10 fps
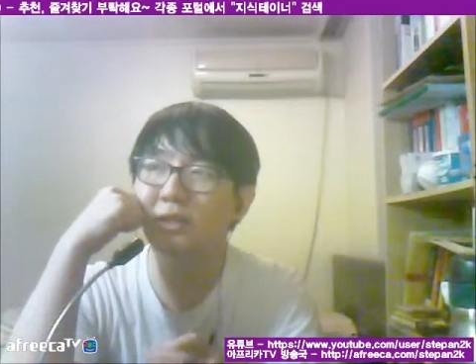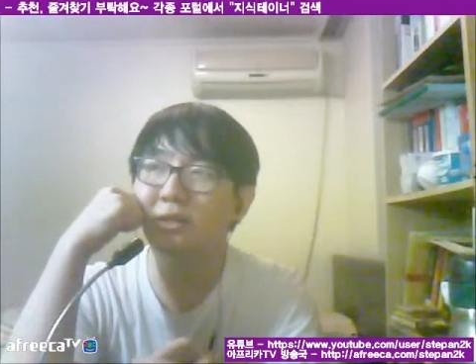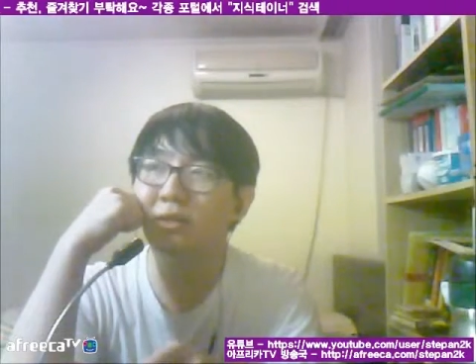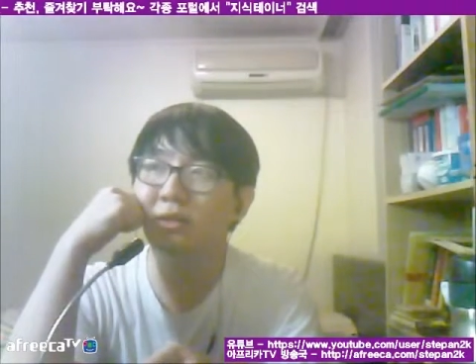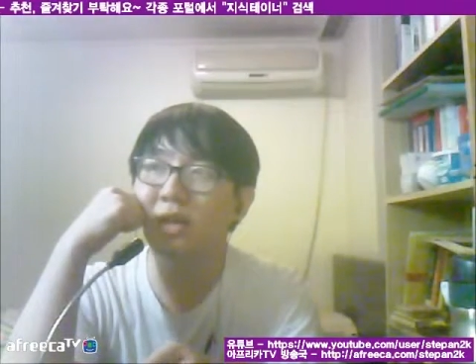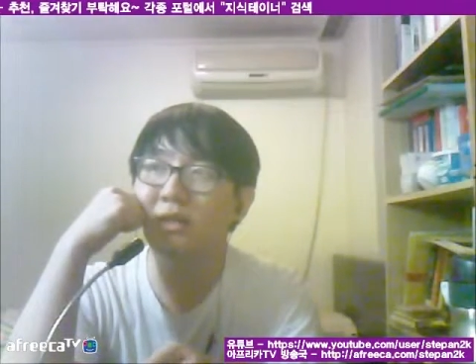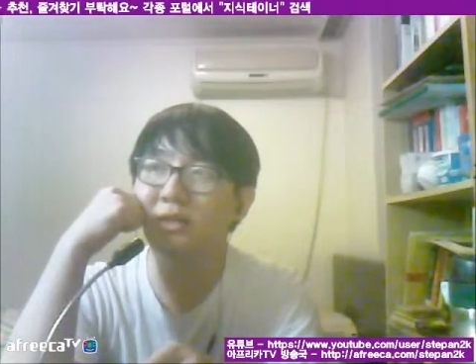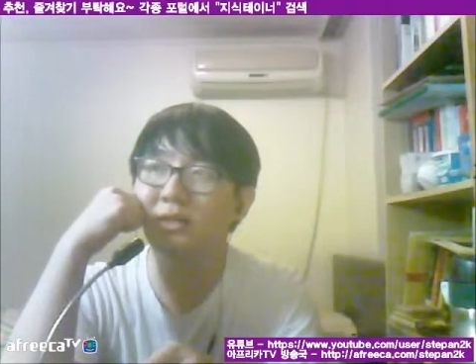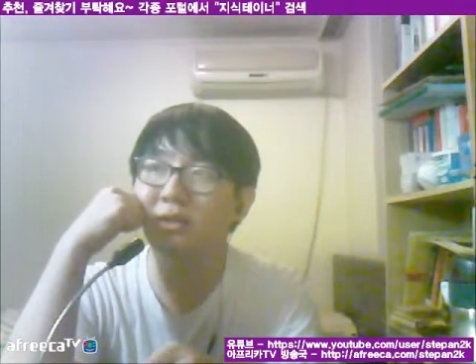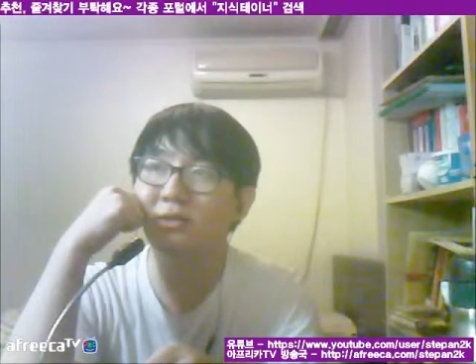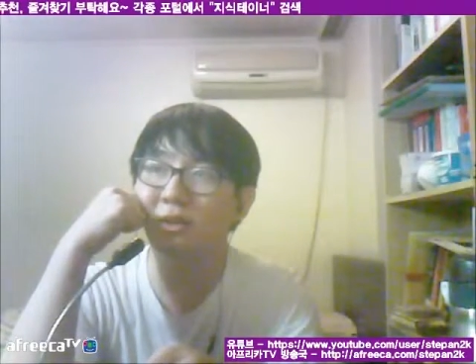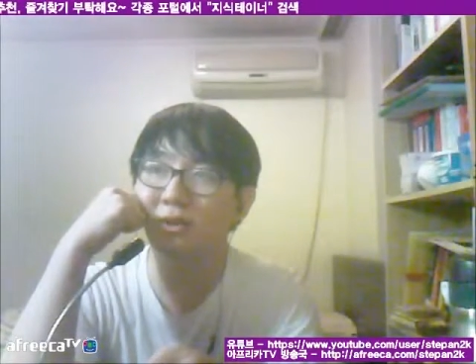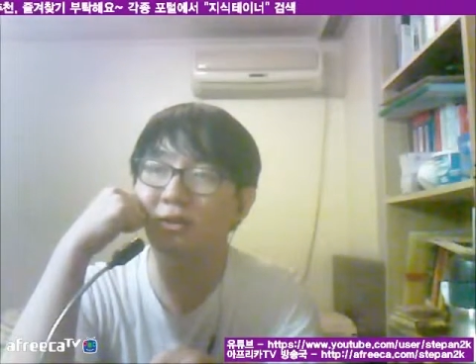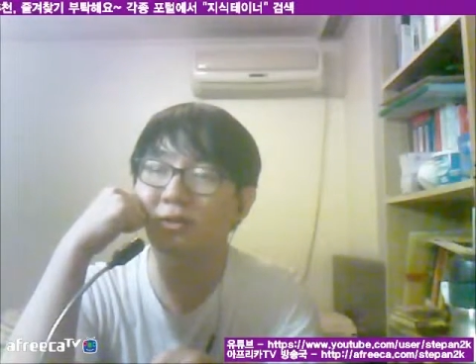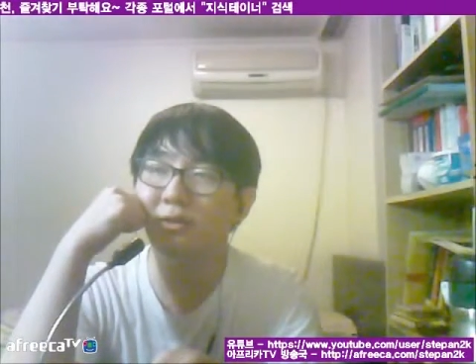그런 날이
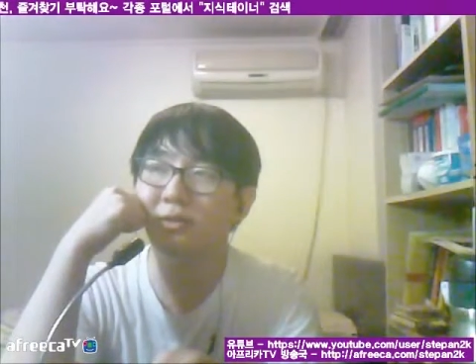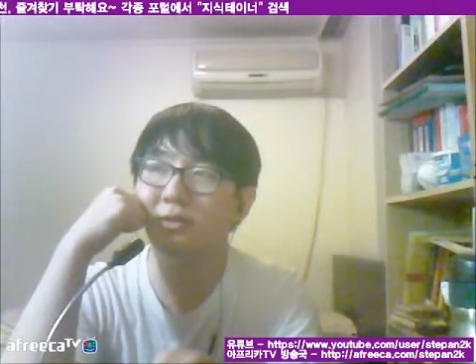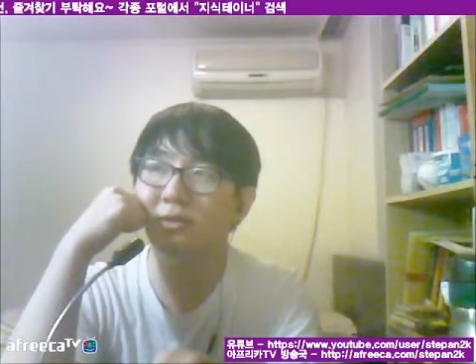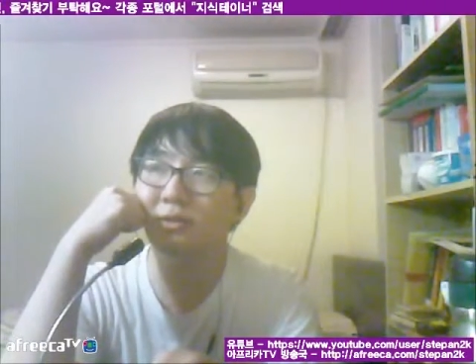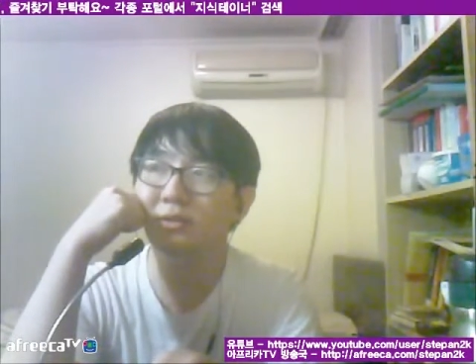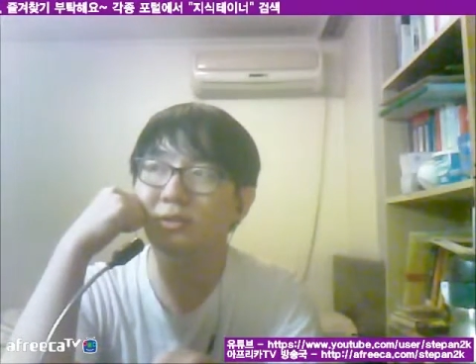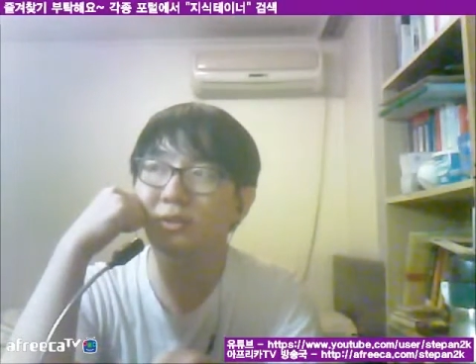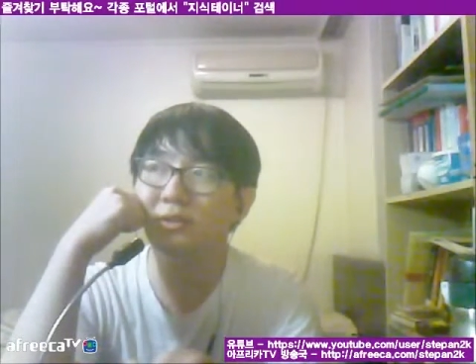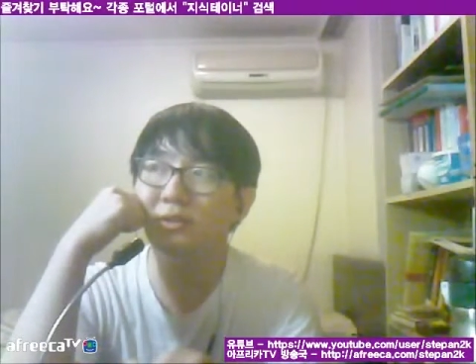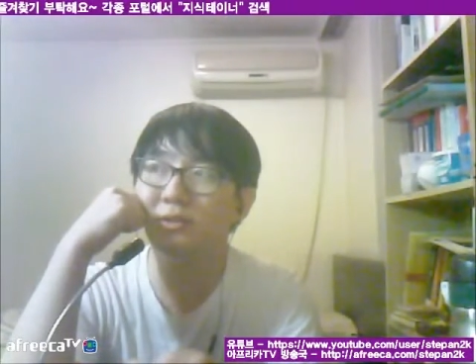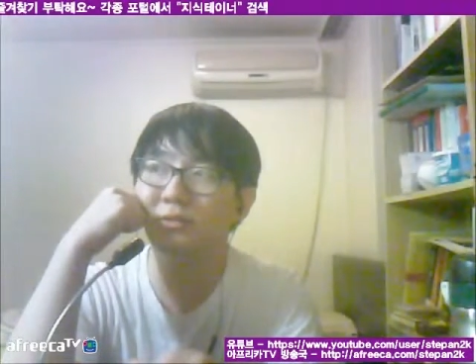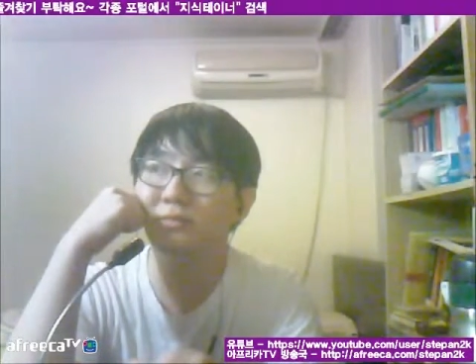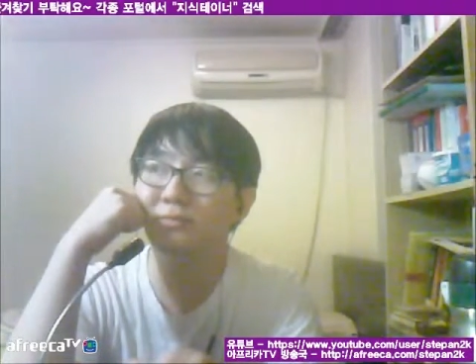있었어요. 그래서